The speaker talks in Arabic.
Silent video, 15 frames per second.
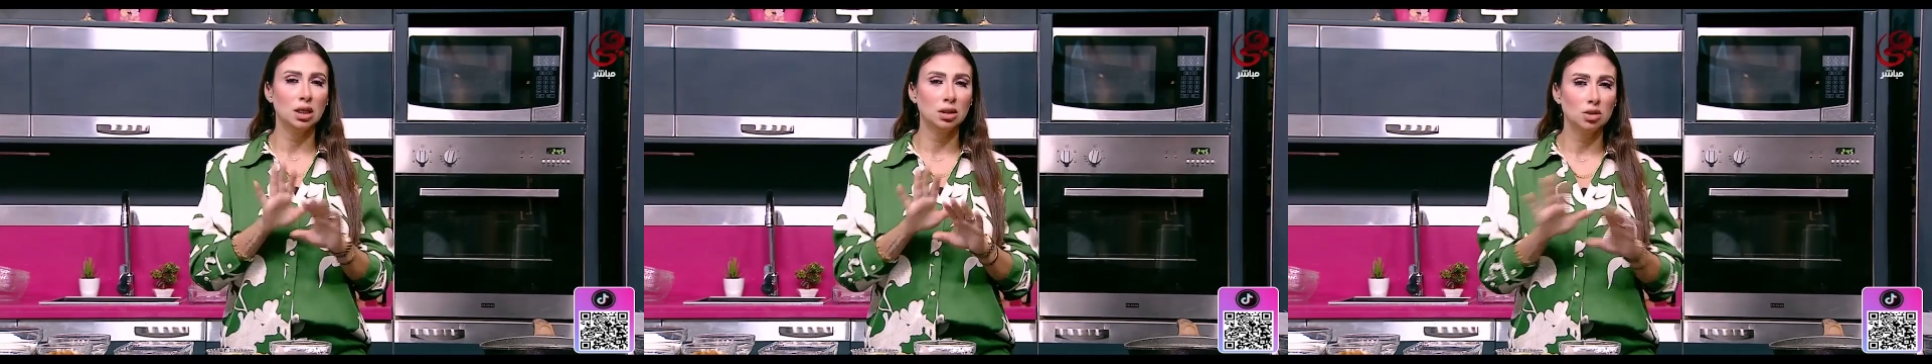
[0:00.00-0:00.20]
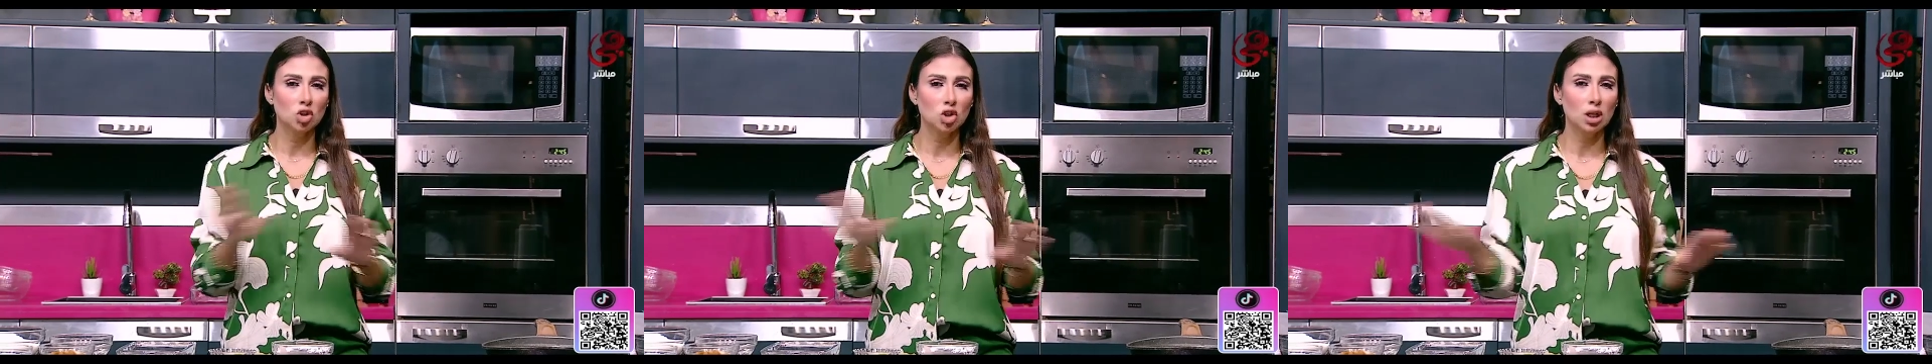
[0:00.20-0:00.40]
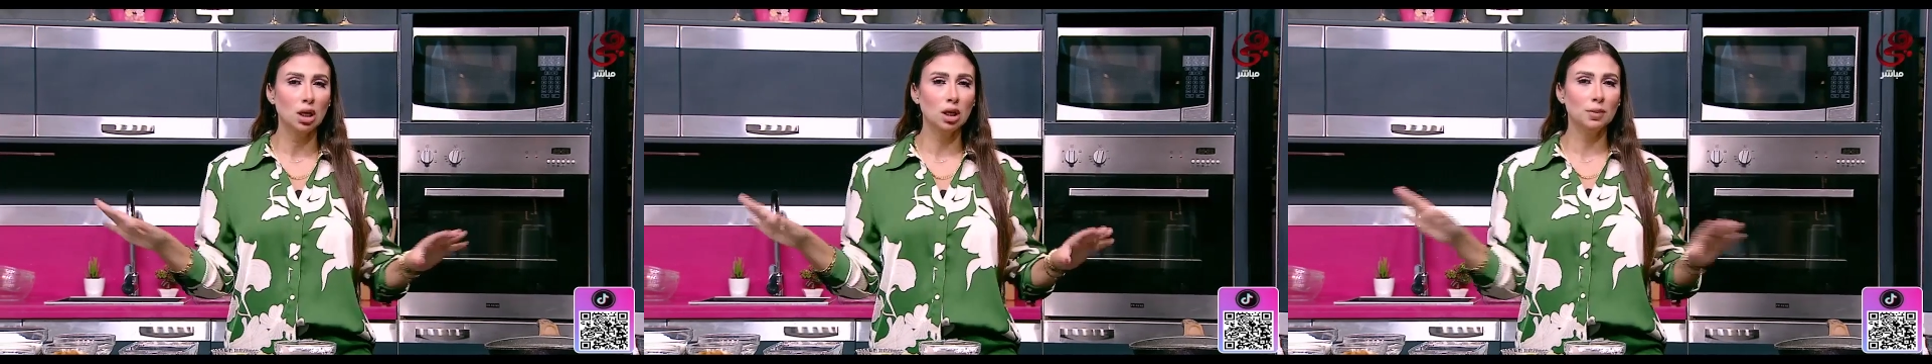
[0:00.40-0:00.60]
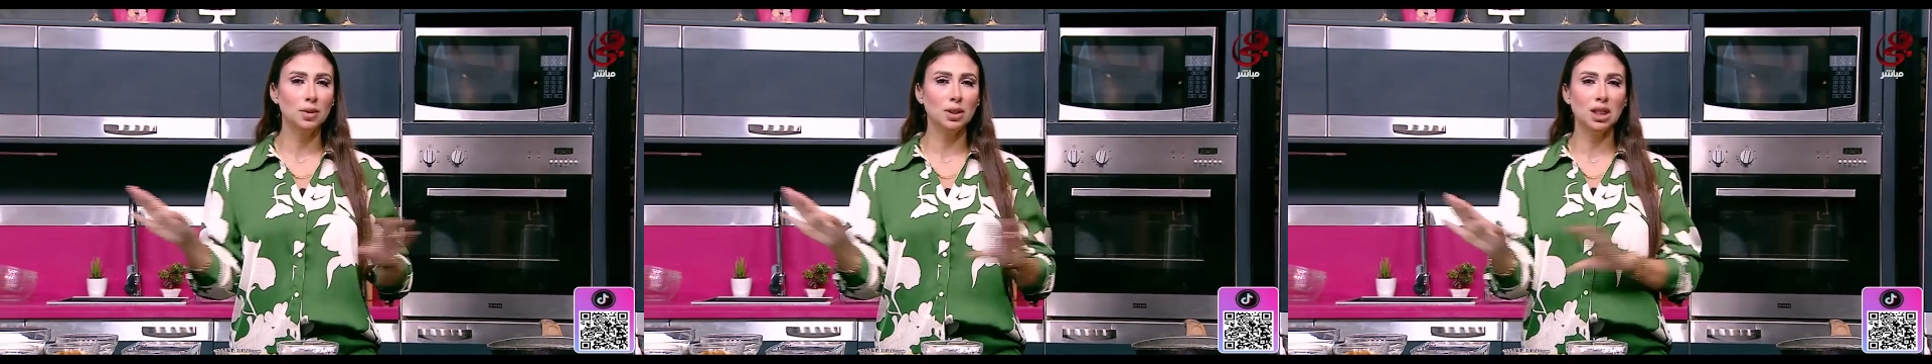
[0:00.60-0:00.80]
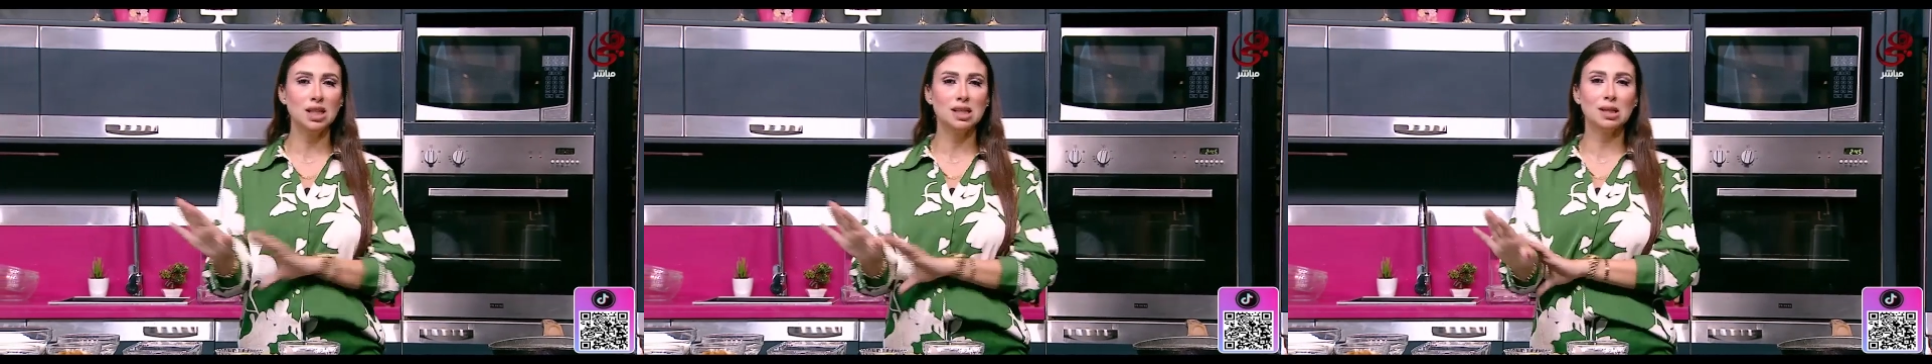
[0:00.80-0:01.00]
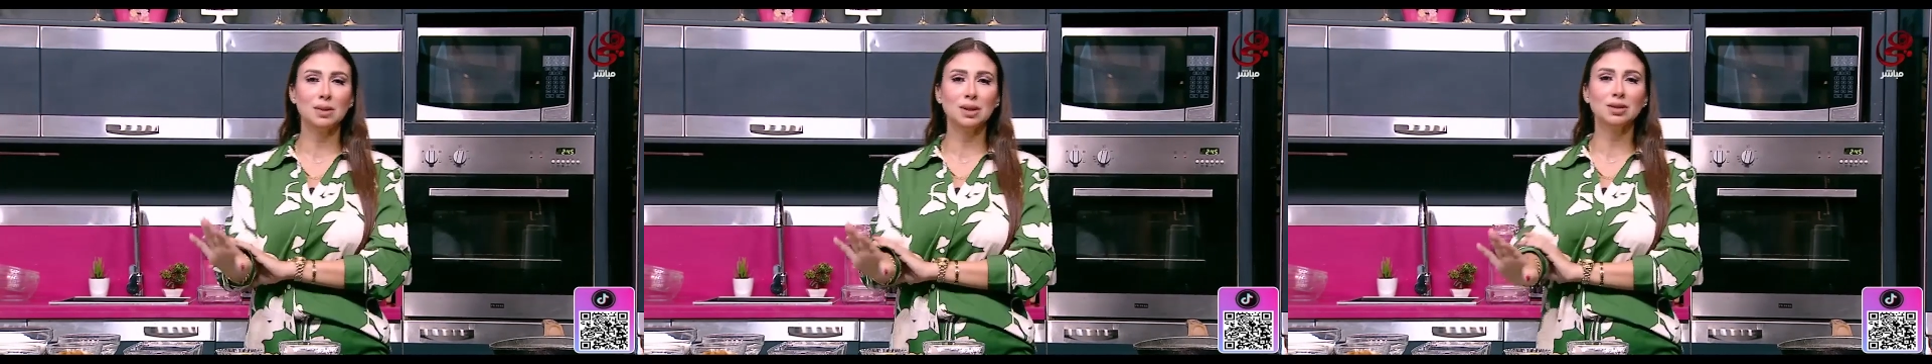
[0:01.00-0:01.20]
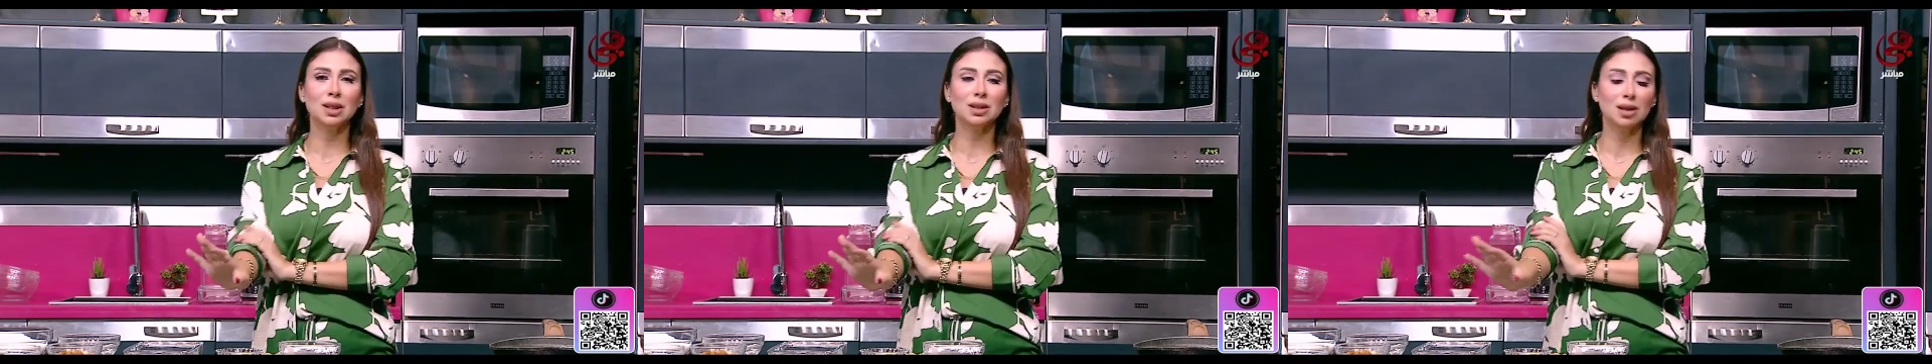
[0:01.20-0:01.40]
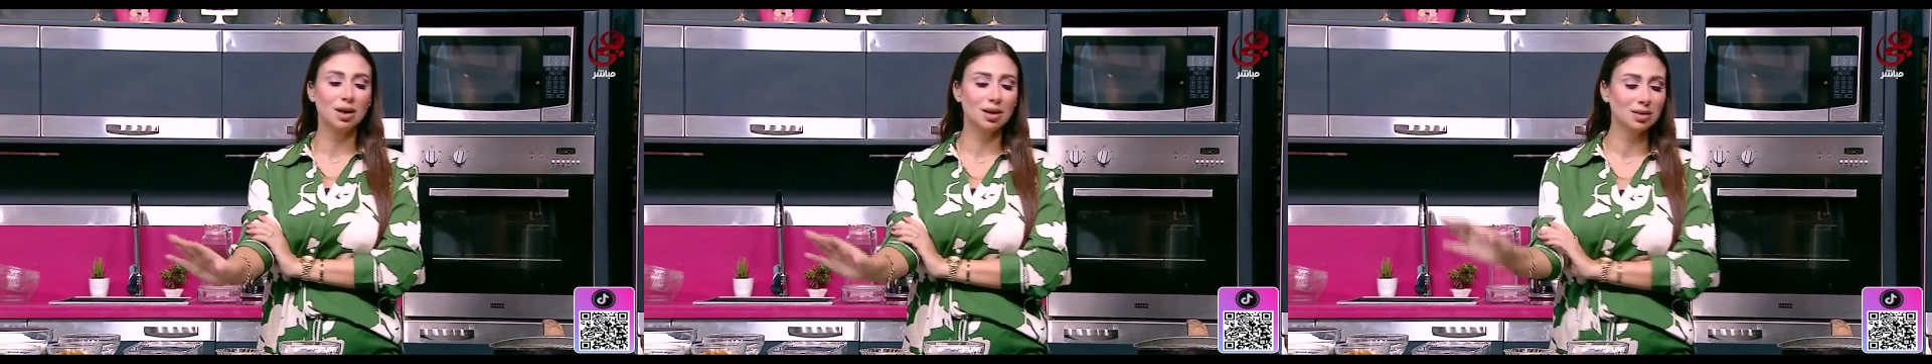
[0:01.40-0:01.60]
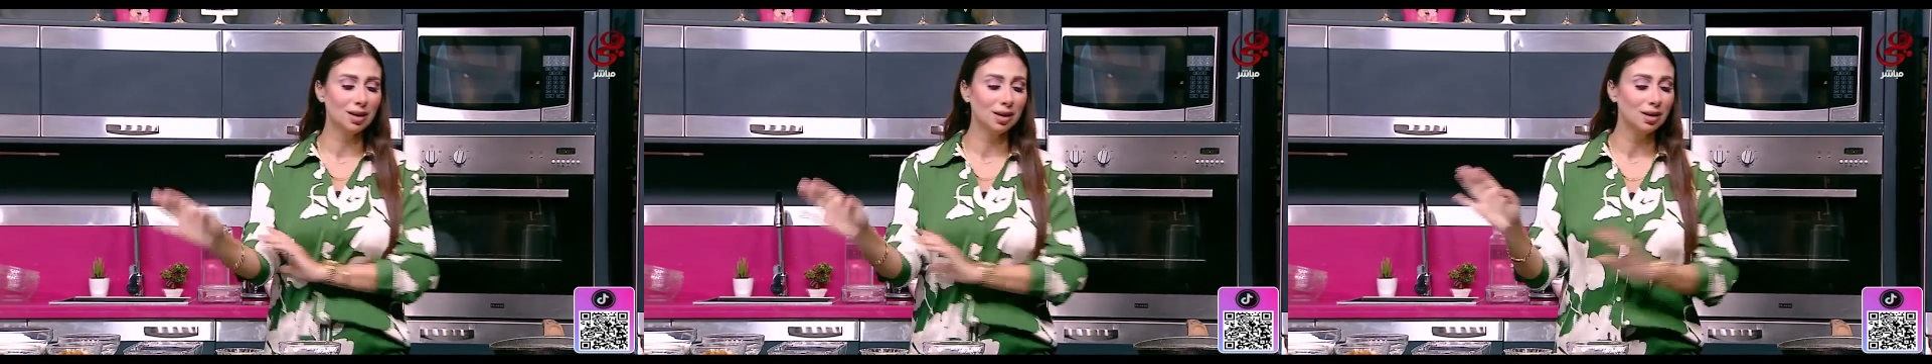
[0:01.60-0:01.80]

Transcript: نشيلها من حساباتنا النهارده